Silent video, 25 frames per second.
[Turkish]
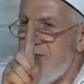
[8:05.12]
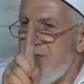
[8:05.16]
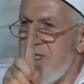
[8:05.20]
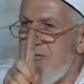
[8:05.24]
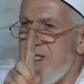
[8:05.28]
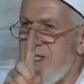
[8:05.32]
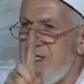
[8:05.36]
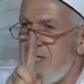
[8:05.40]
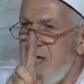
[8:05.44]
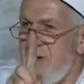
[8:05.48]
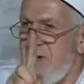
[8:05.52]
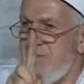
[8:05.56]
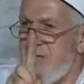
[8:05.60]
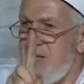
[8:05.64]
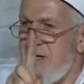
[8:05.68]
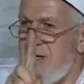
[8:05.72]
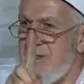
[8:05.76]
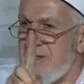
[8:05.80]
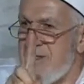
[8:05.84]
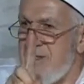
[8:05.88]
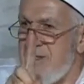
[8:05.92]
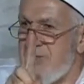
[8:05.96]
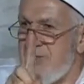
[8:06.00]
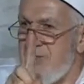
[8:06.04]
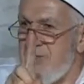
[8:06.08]
Din
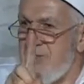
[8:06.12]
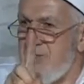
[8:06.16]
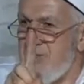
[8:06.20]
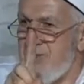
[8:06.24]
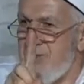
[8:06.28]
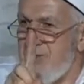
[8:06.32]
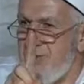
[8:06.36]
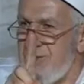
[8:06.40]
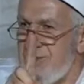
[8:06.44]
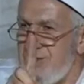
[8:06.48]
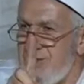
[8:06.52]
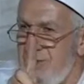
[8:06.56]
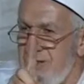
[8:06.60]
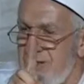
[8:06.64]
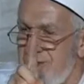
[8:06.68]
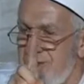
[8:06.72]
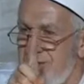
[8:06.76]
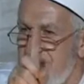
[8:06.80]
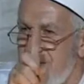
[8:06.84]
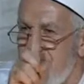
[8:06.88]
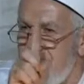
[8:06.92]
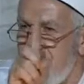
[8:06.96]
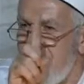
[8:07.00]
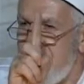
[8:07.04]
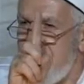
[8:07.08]
adamlarınıza dokunmayacağız.
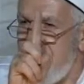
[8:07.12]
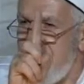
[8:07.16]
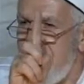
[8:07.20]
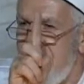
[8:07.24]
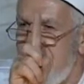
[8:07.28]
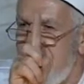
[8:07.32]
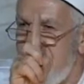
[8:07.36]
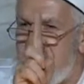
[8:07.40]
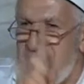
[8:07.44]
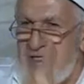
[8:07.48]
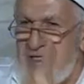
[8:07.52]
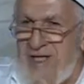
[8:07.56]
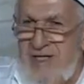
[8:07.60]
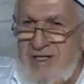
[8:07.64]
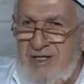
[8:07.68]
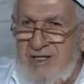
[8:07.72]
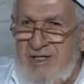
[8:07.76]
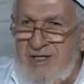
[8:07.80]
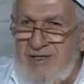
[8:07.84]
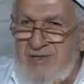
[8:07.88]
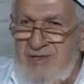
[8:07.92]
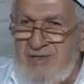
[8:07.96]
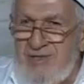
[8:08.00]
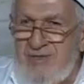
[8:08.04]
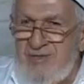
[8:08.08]
Kiliselerini
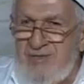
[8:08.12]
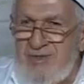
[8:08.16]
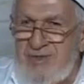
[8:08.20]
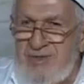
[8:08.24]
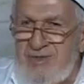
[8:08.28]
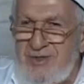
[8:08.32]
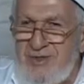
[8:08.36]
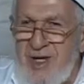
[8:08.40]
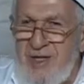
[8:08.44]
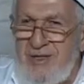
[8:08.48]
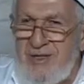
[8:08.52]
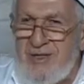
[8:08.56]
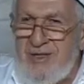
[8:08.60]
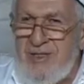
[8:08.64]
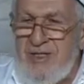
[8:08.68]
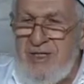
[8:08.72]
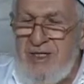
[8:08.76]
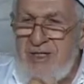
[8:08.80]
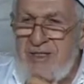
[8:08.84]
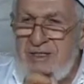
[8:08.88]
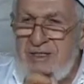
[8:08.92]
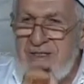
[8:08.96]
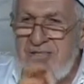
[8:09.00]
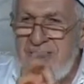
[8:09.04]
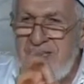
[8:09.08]
yıktırmayacağız.
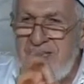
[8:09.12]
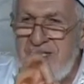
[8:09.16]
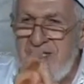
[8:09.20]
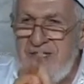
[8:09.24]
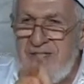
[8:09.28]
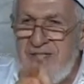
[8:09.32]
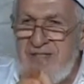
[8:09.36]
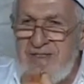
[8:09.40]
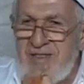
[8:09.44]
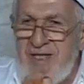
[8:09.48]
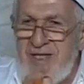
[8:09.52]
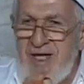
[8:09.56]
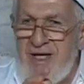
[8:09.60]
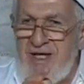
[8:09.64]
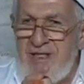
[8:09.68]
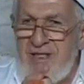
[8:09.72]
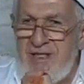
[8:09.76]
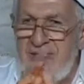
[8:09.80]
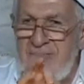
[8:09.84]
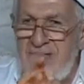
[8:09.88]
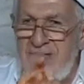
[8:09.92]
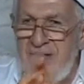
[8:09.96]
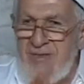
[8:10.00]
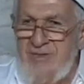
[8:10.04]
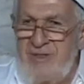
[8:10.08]
Dininizde
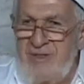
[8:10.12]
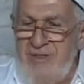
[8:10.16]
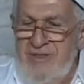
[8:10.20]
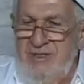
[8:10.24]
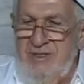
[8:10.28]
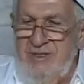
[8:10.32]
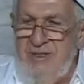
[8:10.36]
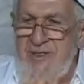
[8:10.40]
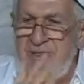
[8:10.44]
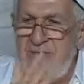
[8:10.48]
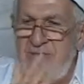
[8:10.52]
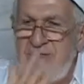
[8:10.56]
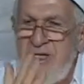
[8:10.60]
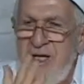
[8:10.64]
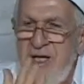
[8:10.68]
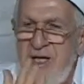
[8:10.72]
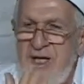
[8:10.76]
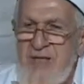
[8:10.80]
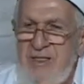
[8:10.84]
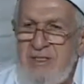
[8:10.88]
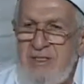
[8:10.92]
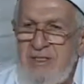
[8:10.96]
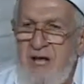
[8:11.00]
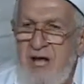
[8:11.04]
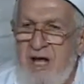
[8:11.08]
serbestsiniz.
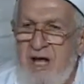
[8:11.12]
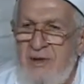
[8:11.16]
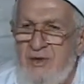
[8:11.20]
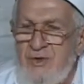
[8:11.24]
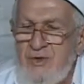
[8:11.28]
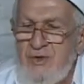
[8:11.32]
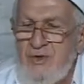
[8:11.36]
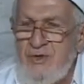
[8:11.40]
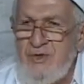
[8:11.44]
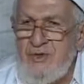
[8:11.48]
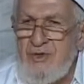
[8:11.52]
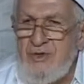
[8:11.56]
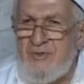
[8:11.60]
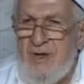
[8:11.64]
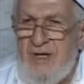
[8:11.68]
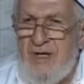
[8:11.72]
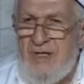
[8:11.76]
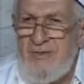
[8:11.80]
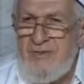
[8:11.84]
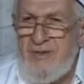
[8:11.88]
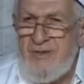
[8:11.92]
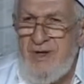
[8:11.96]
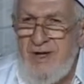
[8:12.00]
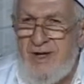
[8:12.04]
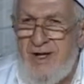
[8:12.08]
Namusunuz
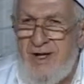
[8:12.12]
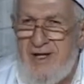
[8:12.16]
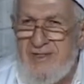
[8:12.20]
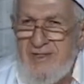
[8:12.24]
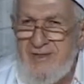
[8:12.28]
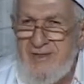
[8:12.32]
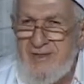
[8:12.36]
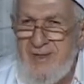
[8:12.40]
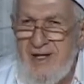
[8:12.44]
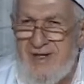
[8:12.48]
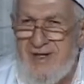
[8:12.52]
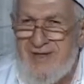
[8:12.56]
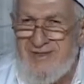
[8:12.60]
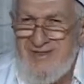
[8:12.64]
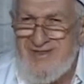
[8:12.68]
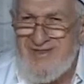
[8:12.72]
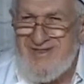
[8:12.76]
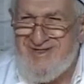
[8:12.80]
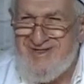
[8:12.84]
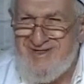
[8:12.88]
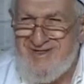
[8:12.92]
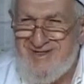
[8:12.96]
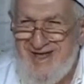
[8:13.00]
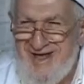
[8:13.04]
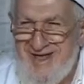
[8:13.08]
benim garantim
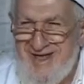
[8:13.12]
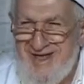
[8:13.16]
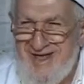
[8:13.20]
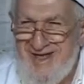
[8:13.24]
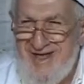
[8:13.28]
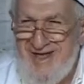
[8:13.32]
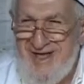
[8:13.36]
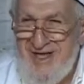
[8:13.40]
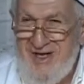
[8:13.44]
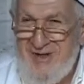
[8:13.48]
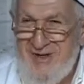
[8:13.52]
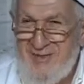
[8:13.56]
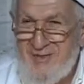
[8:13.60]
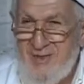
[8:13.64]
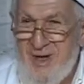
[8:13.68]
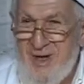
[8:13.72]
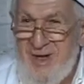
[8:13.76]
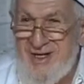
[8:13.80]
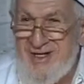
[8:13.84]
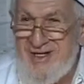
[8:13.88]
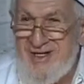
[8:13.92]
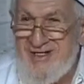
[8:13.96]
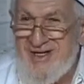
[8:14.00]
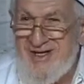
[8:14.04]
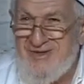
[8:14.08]
altında.
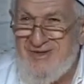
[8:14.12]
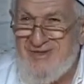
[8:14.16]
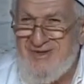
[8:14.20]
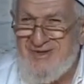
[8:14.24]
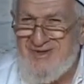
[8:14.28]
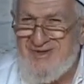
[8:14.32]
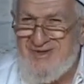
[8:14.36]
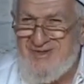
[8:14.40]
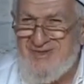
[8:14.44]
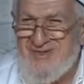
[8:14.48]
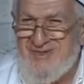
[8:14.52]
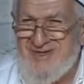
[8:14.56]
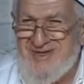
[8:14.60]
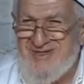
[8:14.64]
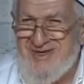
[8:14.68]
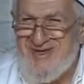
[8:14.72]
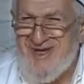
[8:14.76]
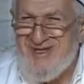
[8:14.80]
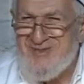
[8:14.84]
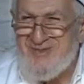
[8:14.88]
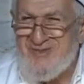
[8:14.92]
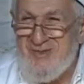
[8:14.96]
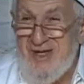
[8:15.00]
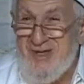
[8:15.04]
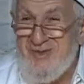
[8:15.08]
Malınıza
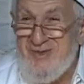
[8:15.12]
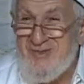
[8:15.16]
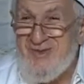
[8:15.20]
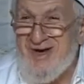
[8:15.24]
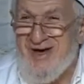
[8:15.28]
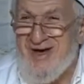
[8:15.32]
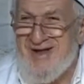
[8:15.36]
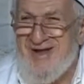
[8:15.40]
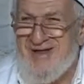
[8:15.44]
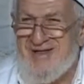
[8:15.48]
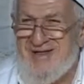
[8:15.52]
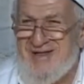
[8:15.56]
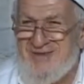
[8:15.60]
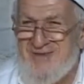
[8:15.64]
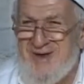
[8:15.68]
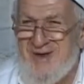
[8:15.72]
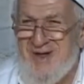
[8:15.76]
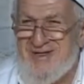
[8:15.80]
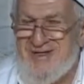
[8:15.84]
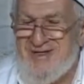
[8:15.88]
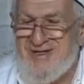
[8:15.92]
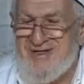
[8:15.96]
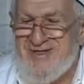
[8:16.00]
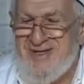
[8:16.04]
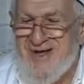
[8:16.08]
dokunmayacağız benim garantim
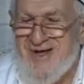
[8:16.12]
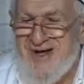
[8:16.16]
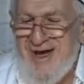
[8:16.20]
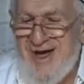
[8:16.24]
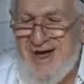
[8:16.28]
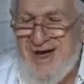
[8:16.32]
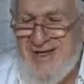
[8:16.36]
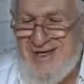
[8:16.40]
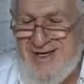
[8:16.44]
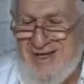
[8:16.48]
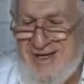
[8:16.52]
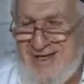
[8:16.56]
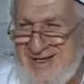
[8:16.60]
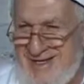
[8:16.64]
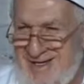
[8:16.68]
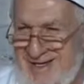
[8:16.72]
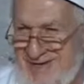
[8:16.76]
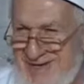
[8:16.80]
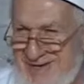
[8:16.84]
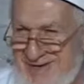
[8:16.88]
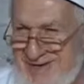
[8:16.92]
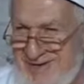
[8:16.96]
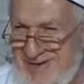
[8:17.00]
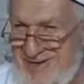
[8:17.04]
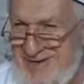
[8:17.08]
altında. Hadi
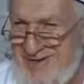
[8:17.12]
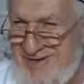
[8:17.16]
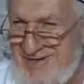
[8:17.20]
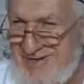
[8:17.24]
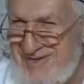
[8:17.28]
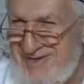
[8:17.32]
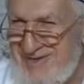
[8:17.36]
gidin diyor.